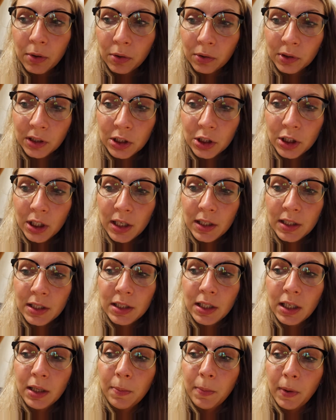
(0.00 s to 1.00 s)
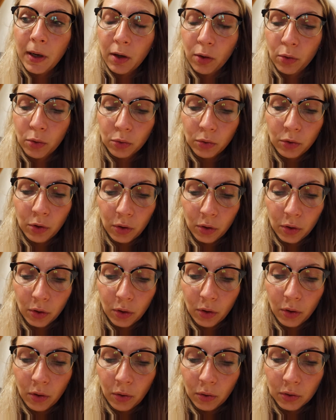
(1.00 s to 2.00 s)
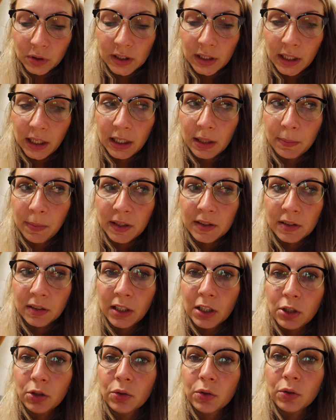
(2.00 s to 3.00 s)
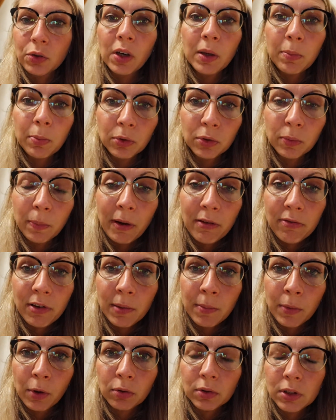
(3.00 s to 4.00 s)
On est chez Astier. Par contre, euh, on dirait que les personnages ne se répondent pas vraiment.